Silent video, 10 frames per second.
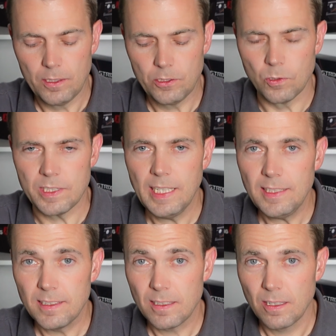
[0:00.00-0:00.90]
So, und
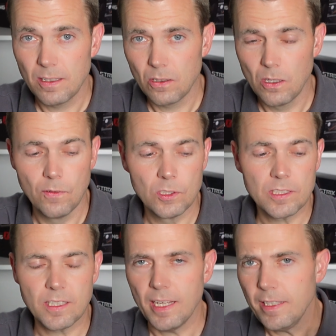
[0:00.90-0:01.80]
jetzt hören wir uns
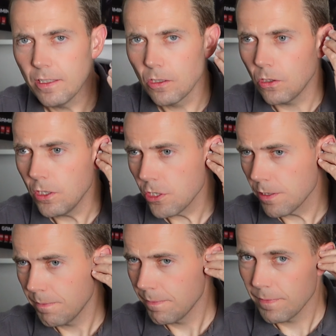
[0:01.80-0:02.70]
das gleiche
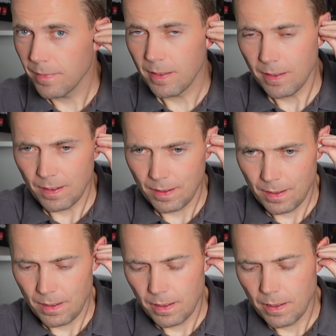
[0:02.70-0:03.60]
Geräusch
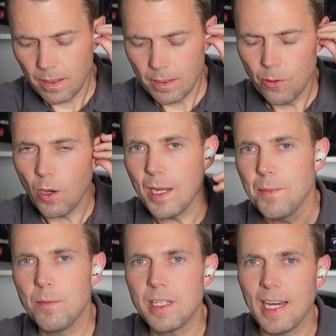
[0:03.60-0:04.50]
noch
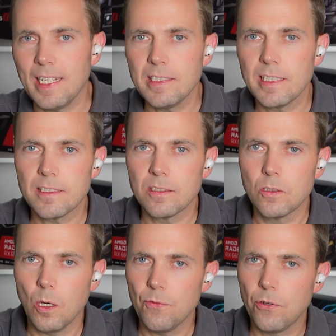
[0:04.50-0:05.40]
einmal mit eingesetzten
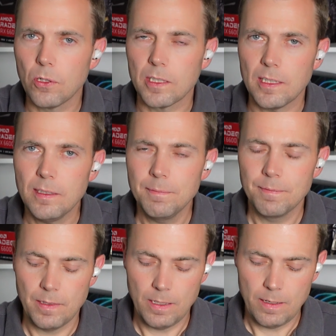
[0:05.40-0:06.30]
Kopfhörern an,
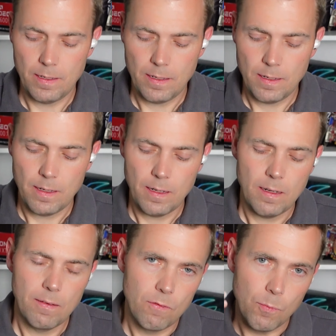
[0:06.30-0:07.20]

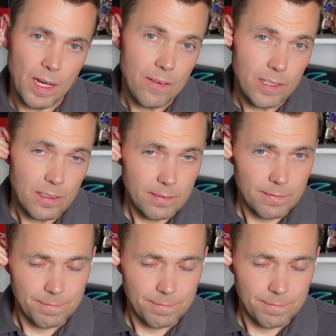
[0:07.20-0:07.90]
wobei wir